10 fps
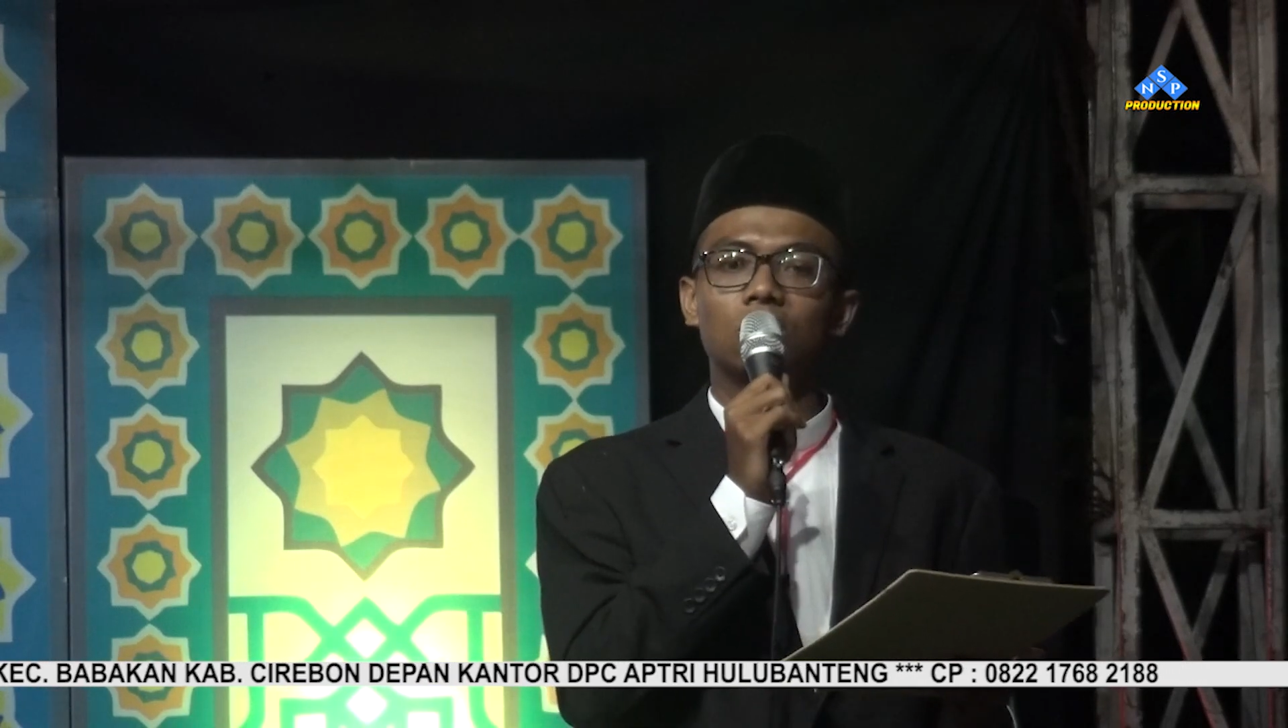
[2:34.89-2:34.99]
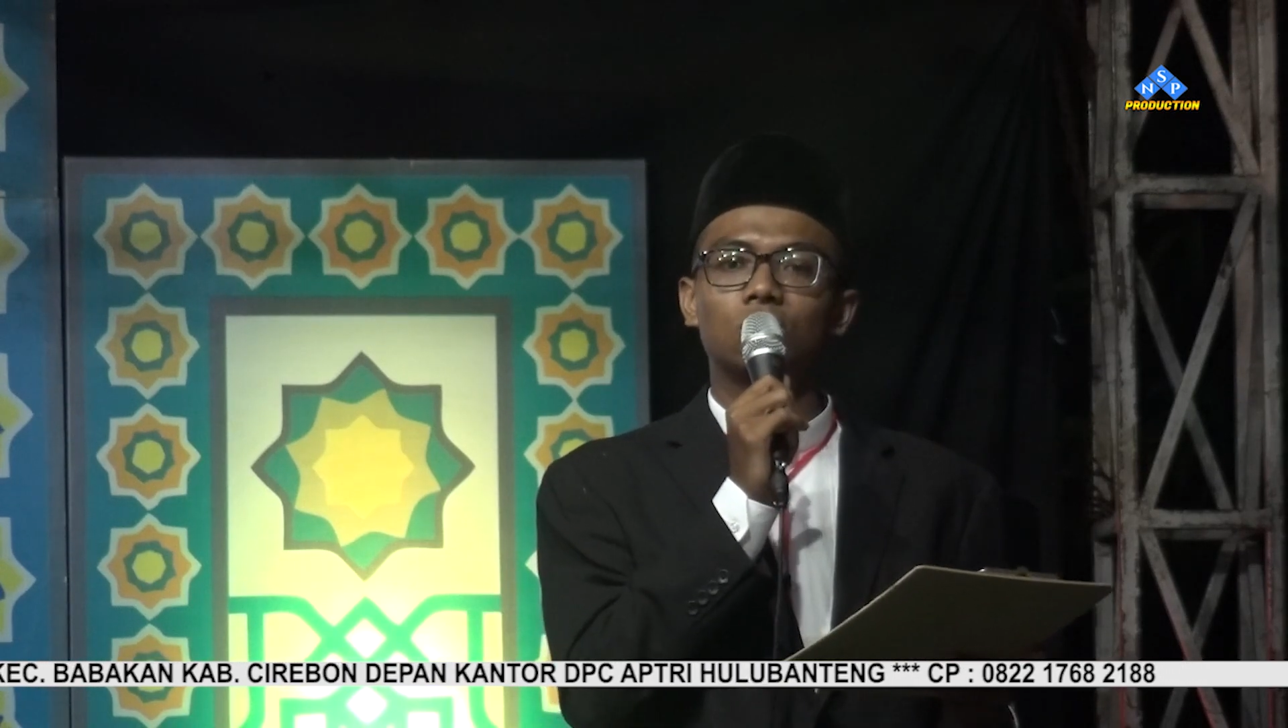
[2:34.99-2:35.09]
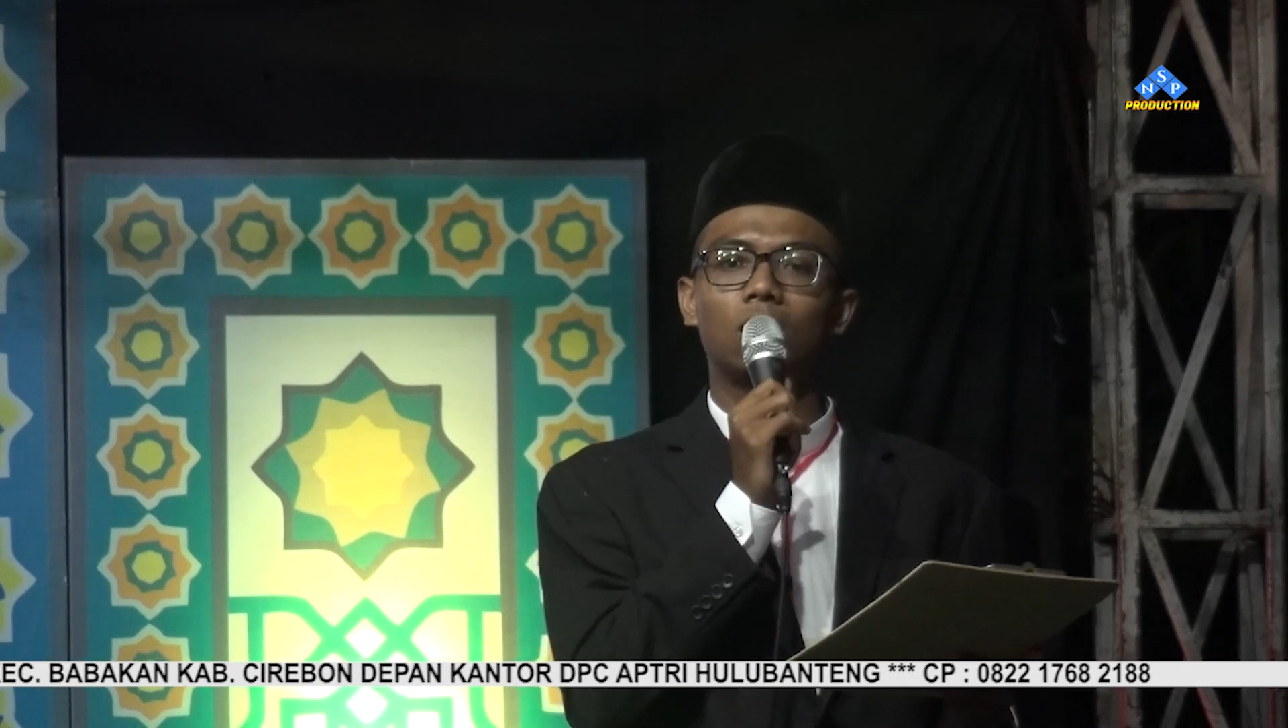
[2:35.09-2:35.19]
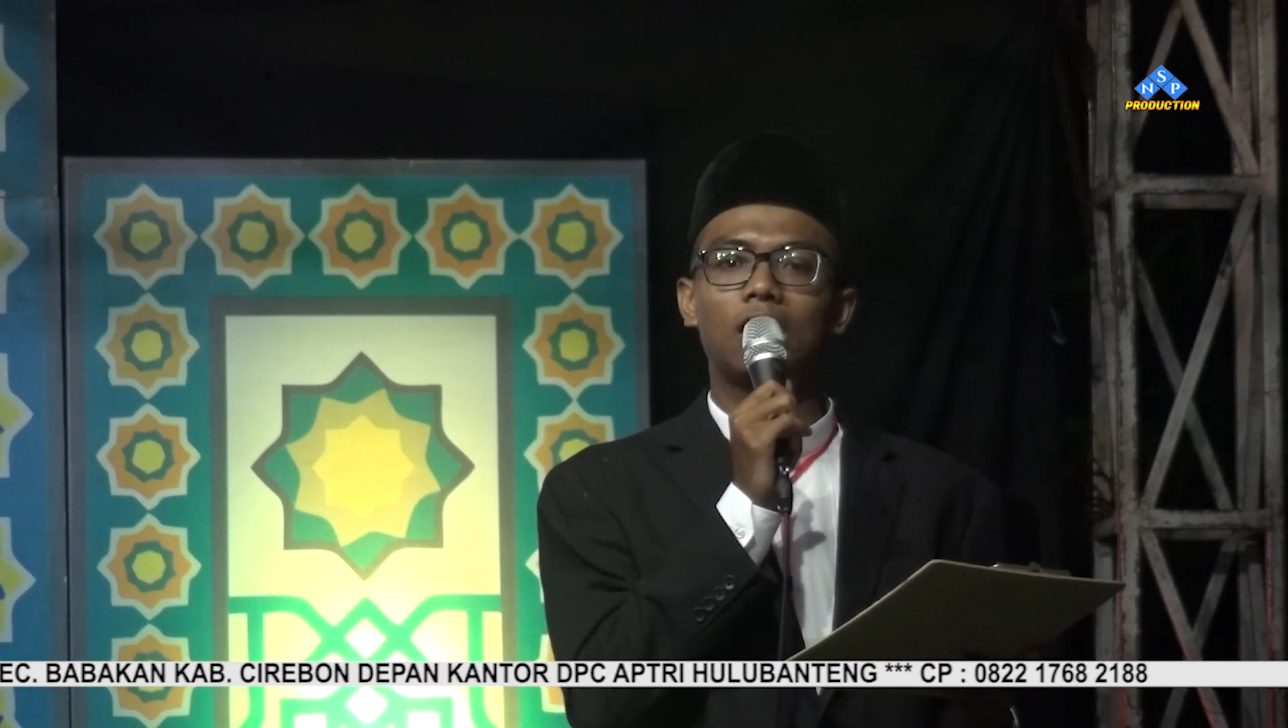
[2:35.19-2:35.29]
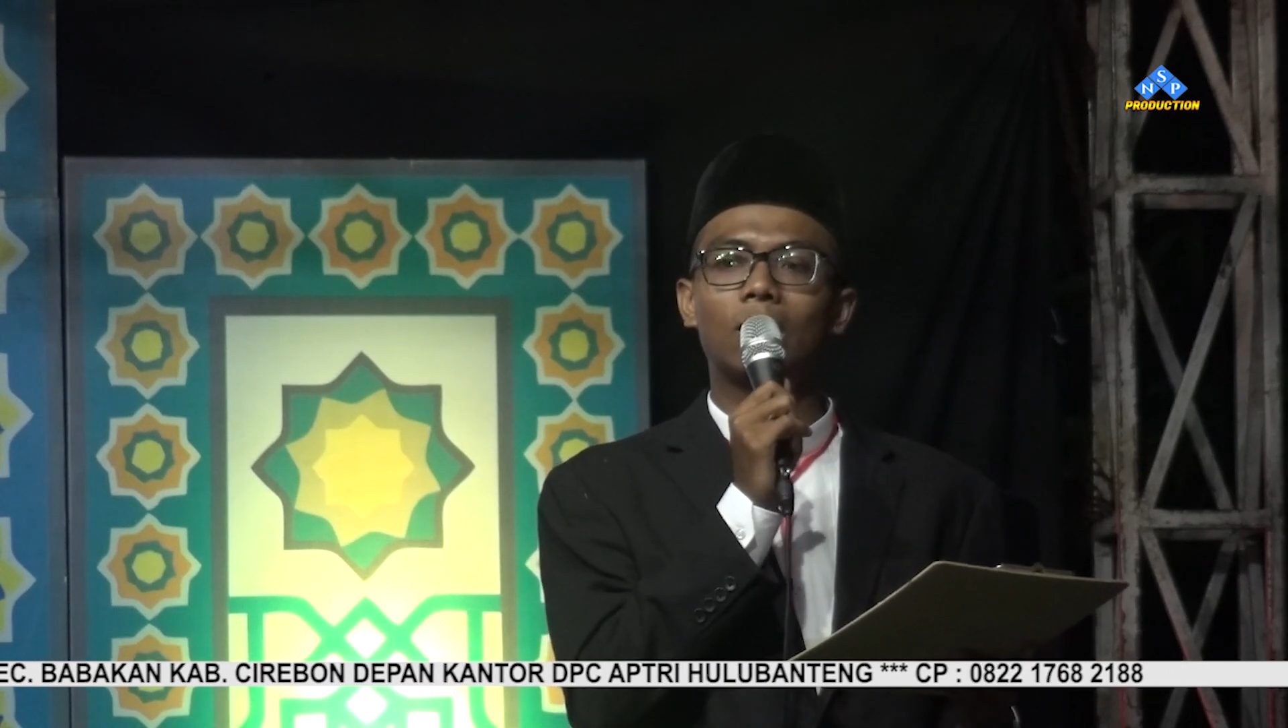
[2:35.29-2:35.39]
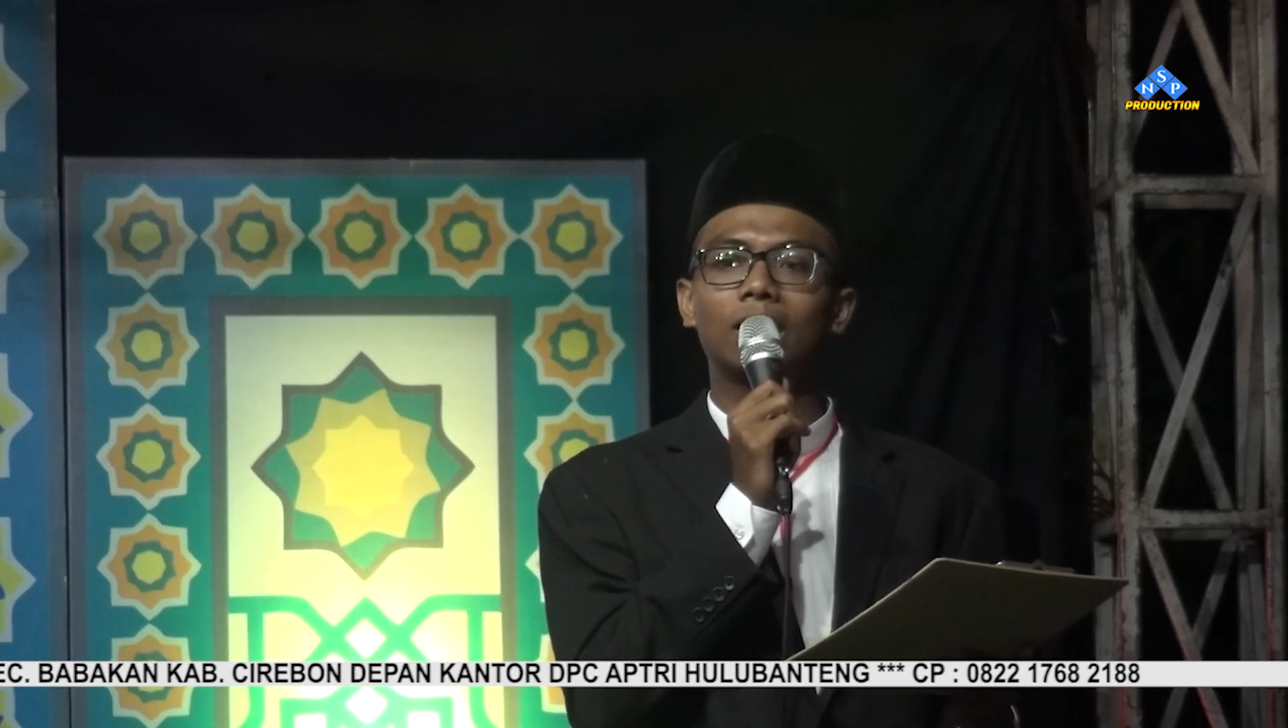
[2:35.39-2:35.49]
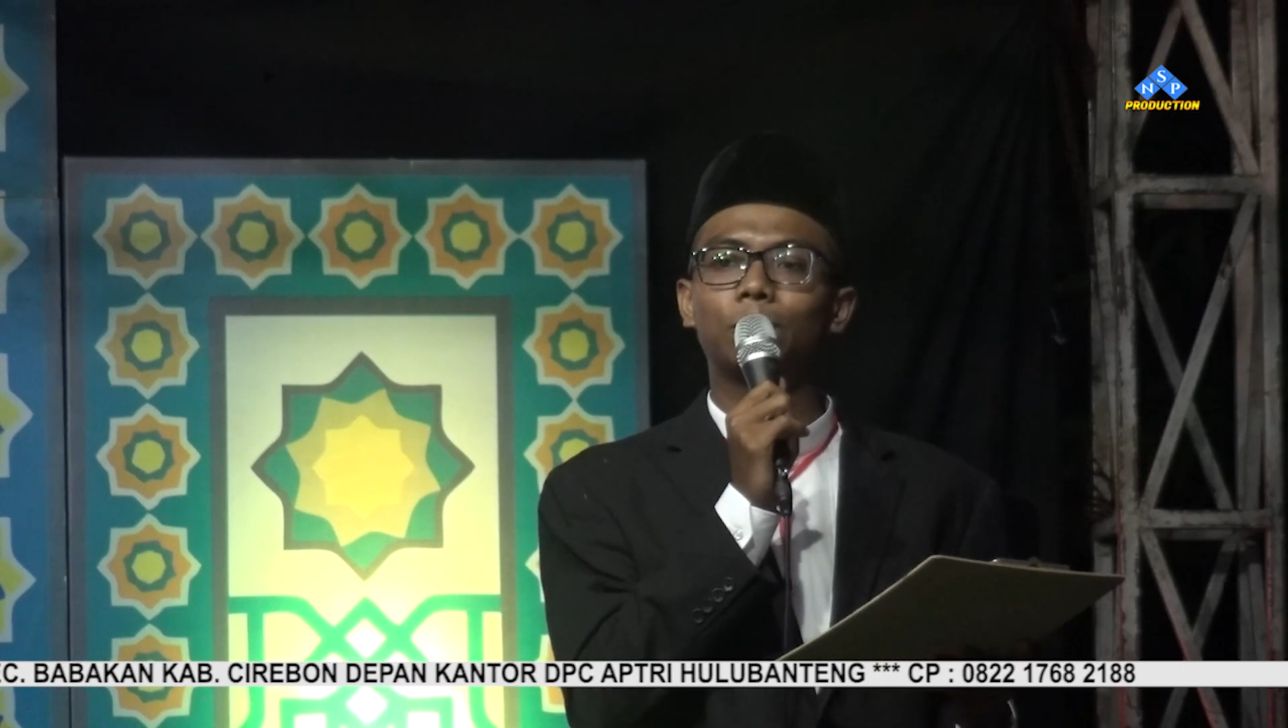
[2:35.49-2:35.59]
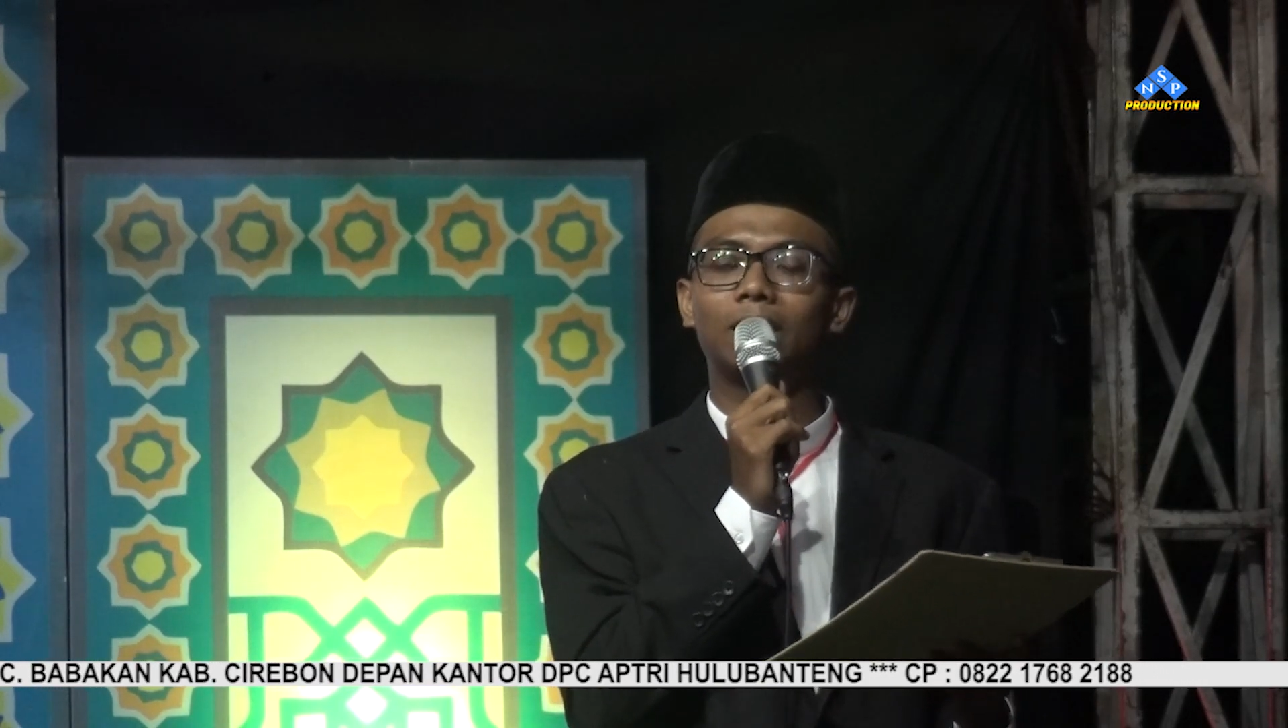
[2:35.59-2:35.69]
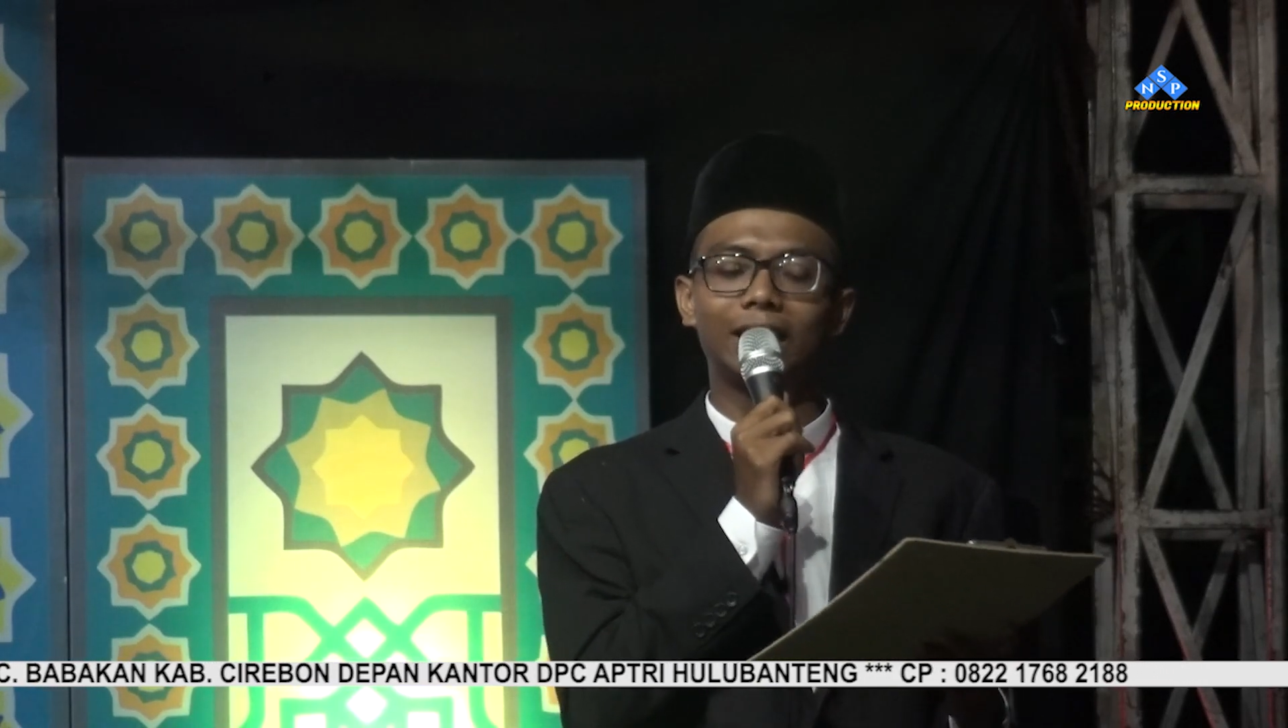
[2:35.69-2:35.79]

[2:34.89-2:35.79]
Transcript: Salawat